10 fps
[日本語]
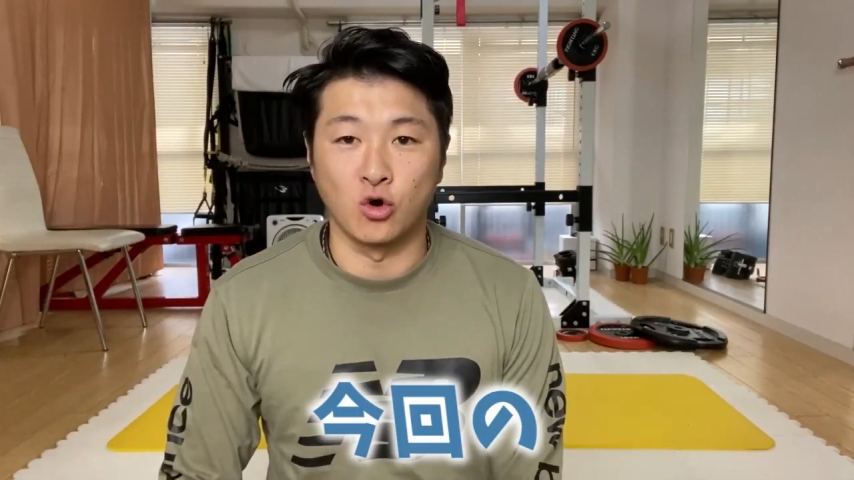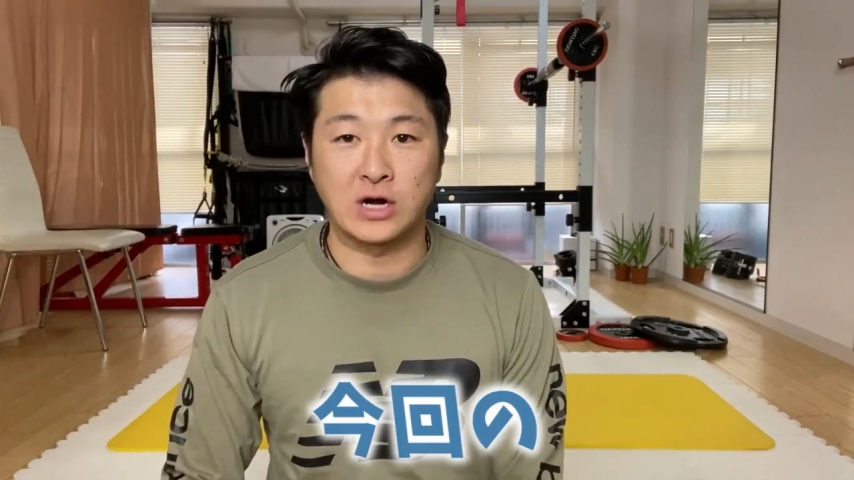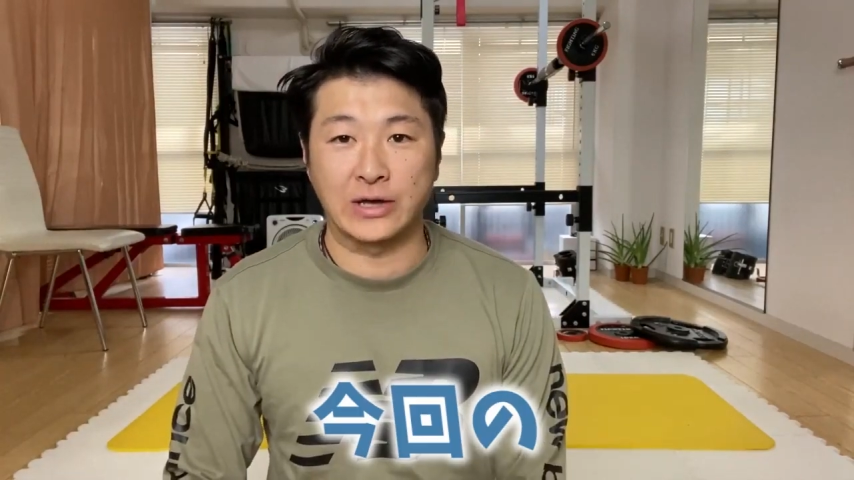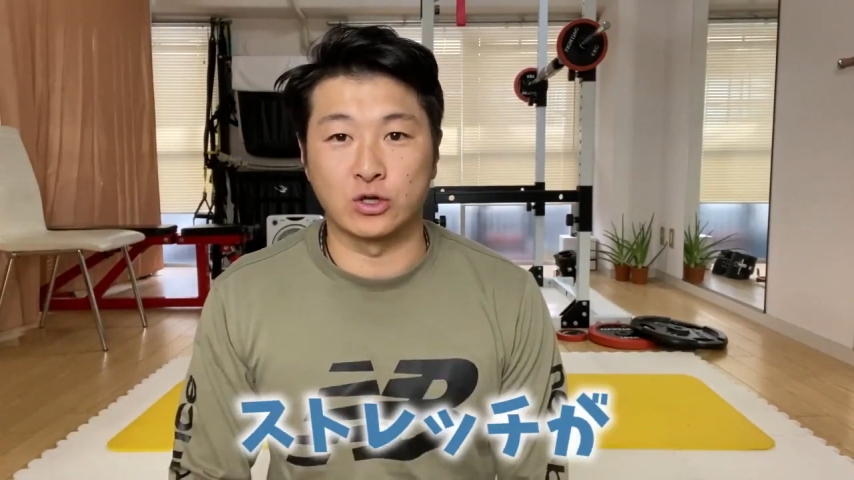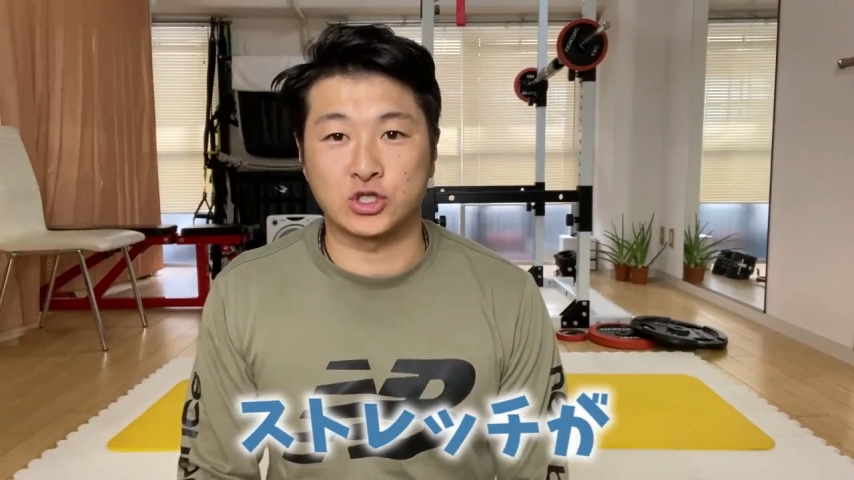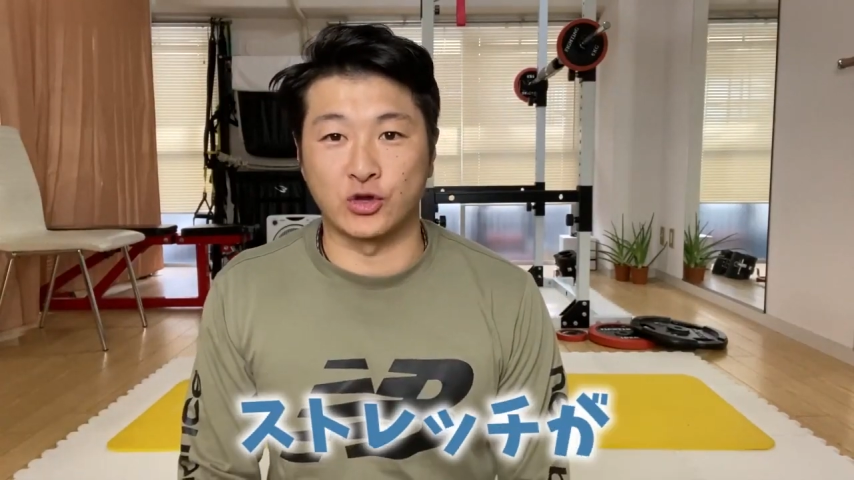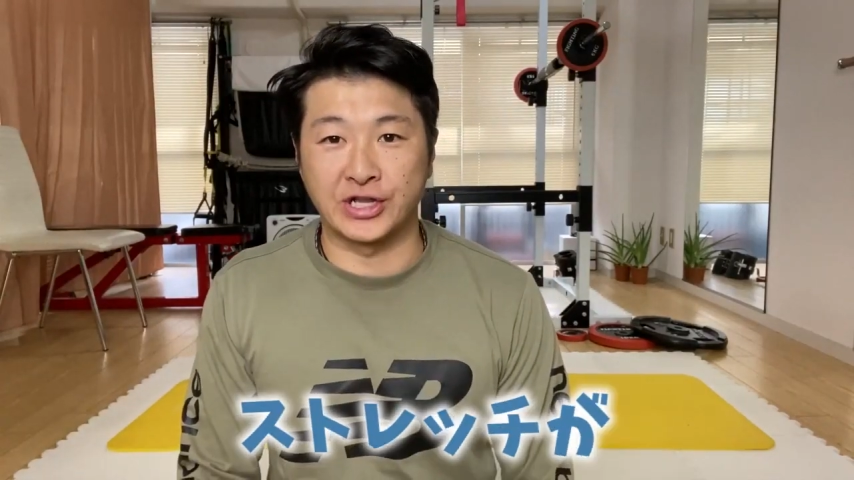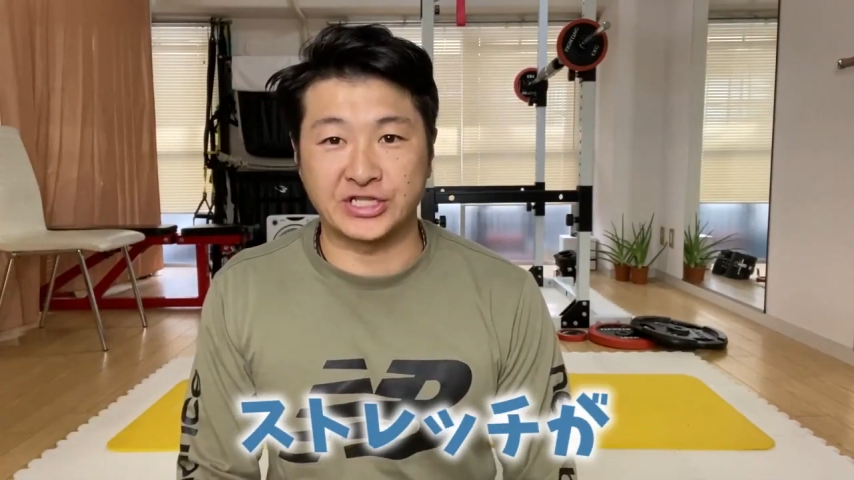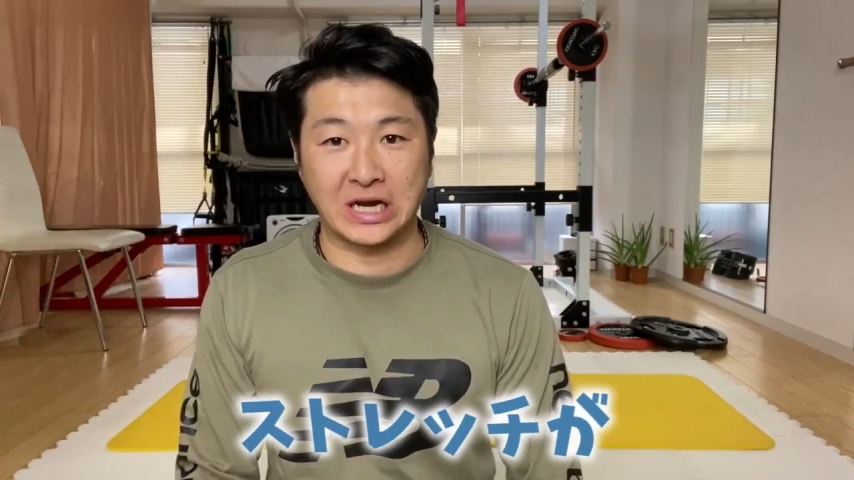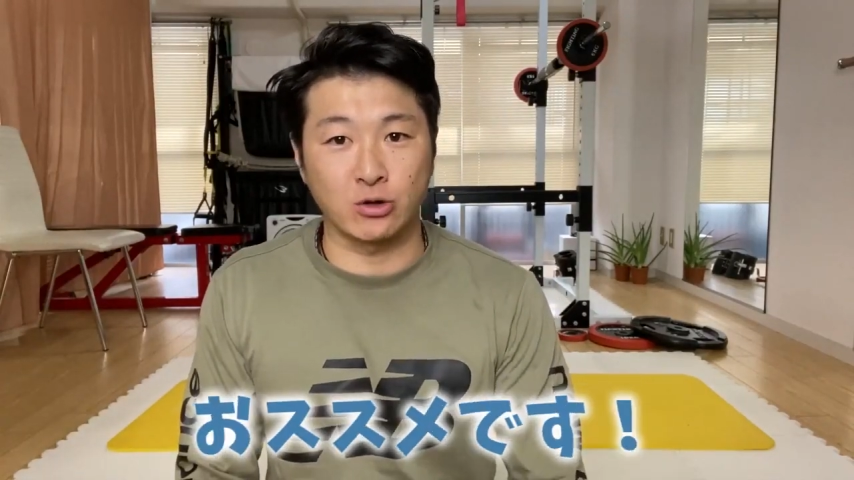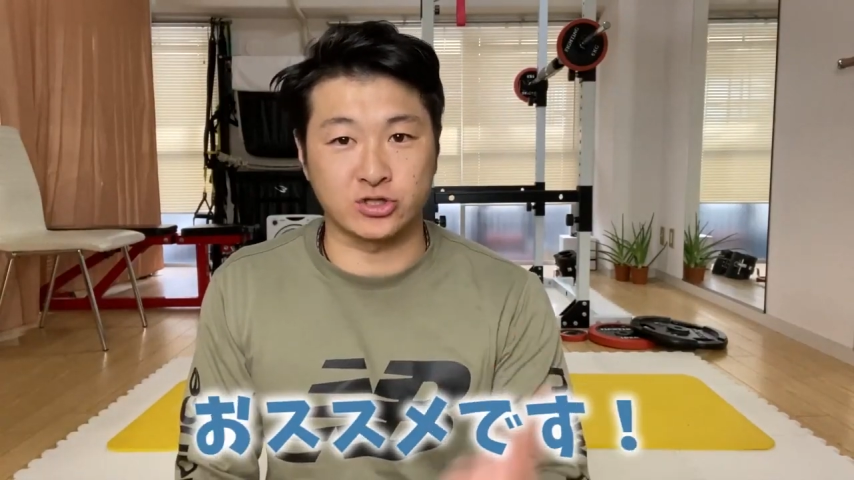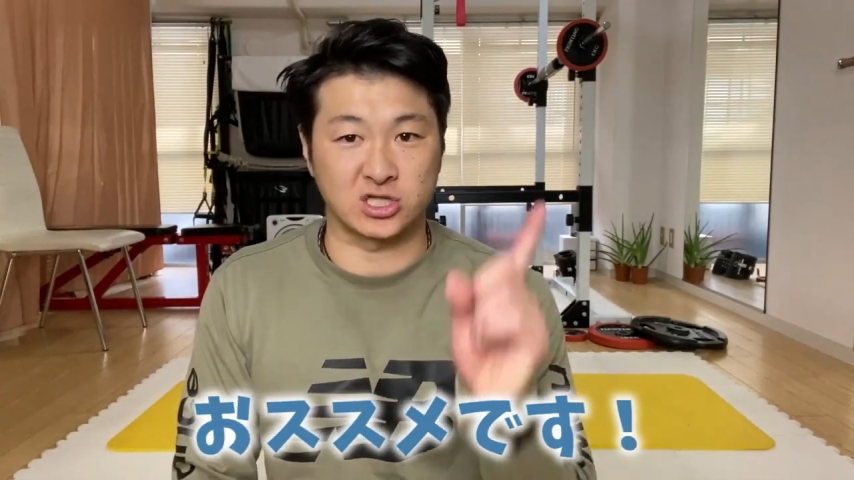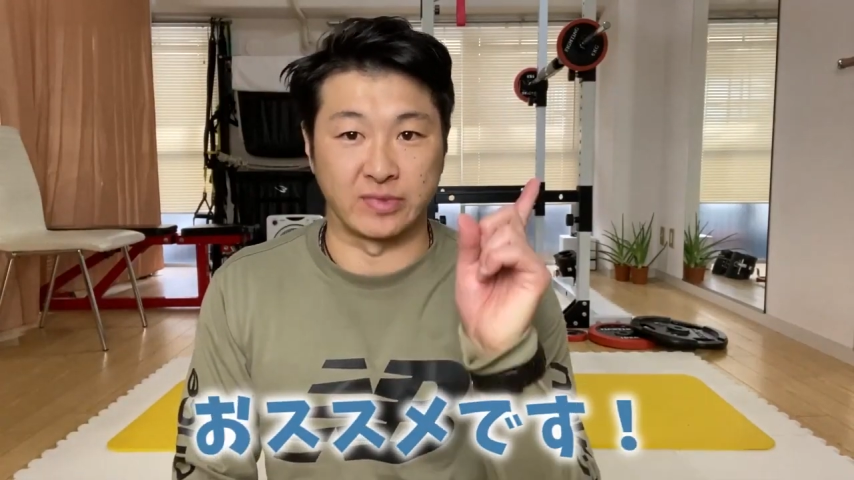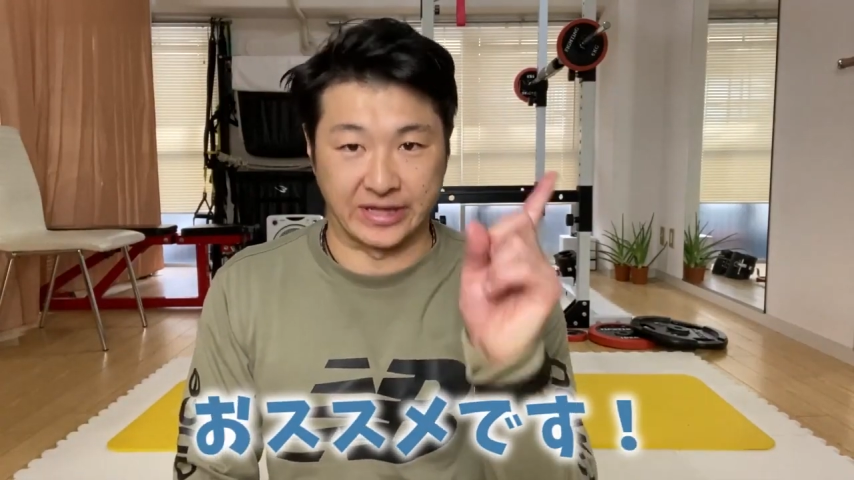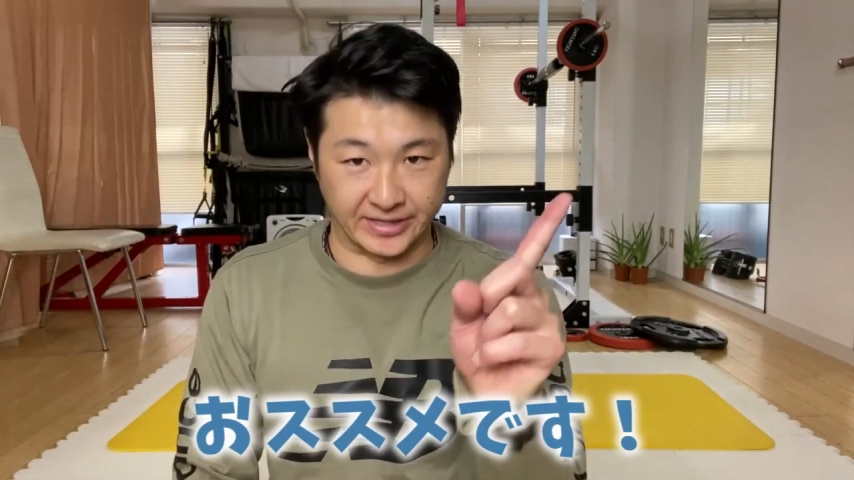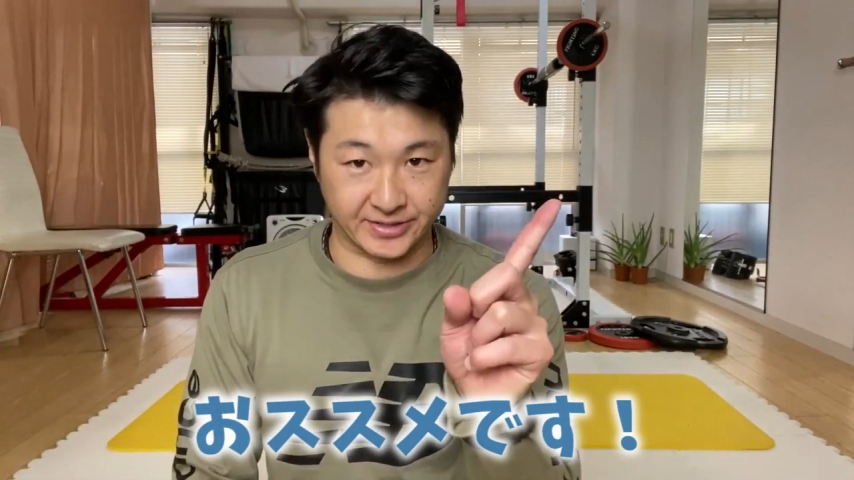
今回のストレッチがおすすめで